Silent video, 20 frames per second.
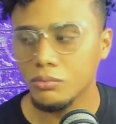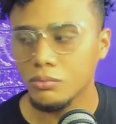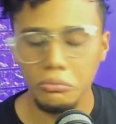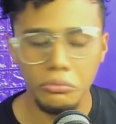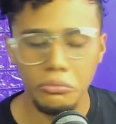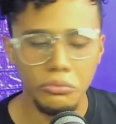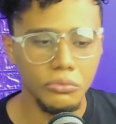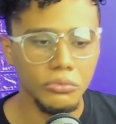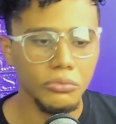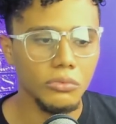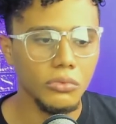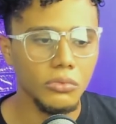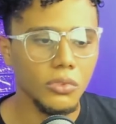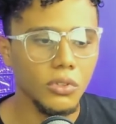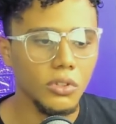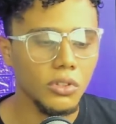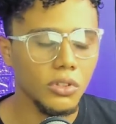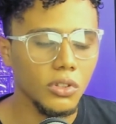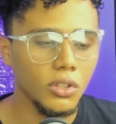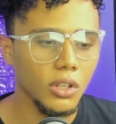su
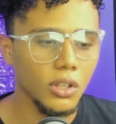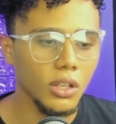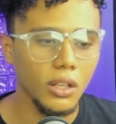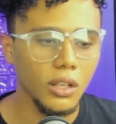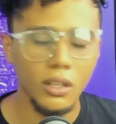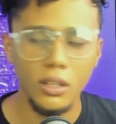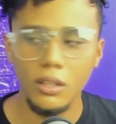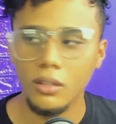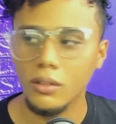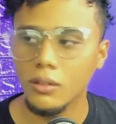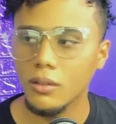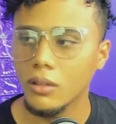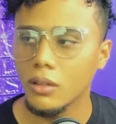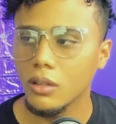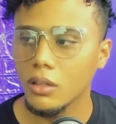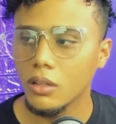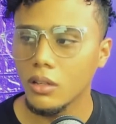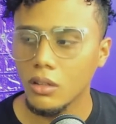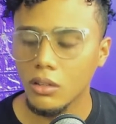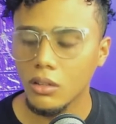tratado, pero ellos creen en Buda,
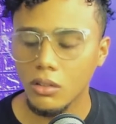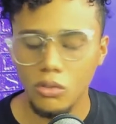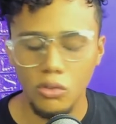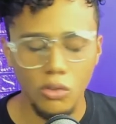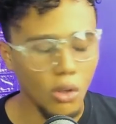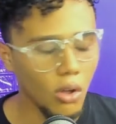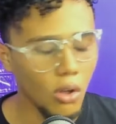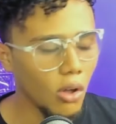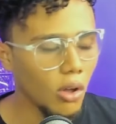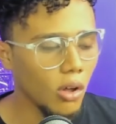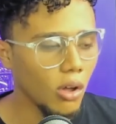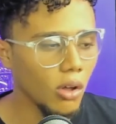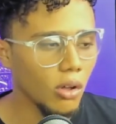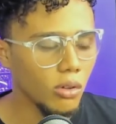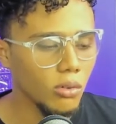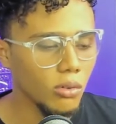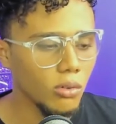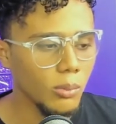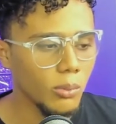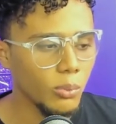yo no creen en eso de
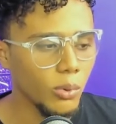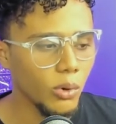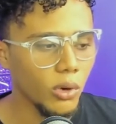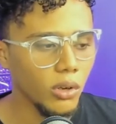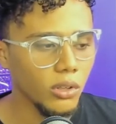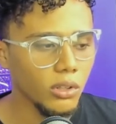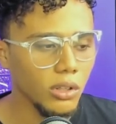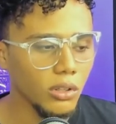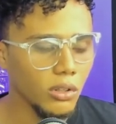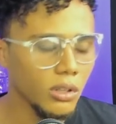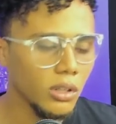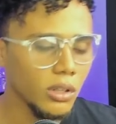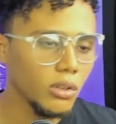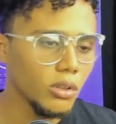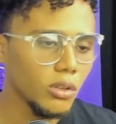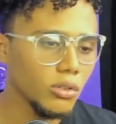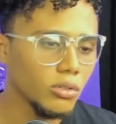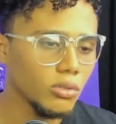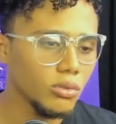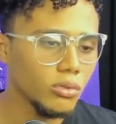tratado. No importa, yo le
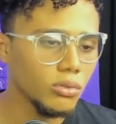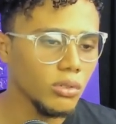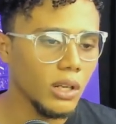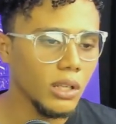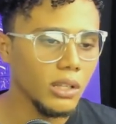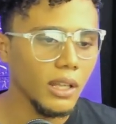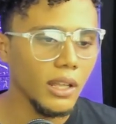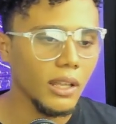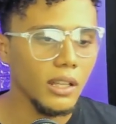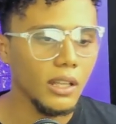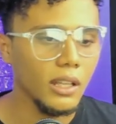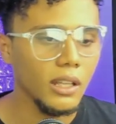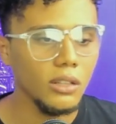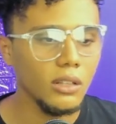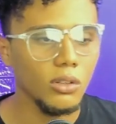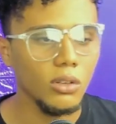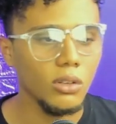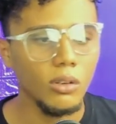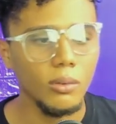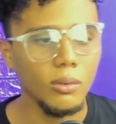doy su
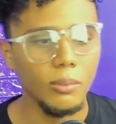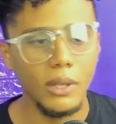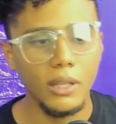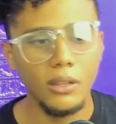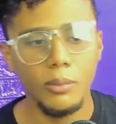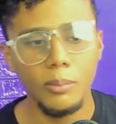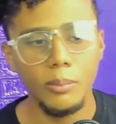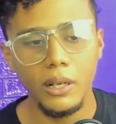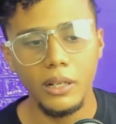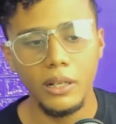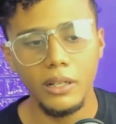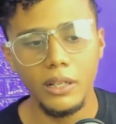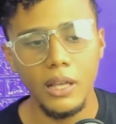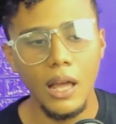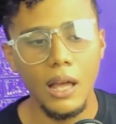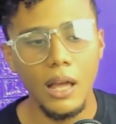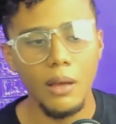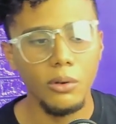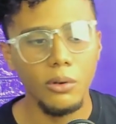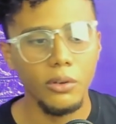tratadito, lo mando para el
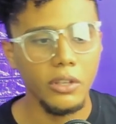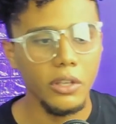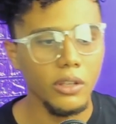diablo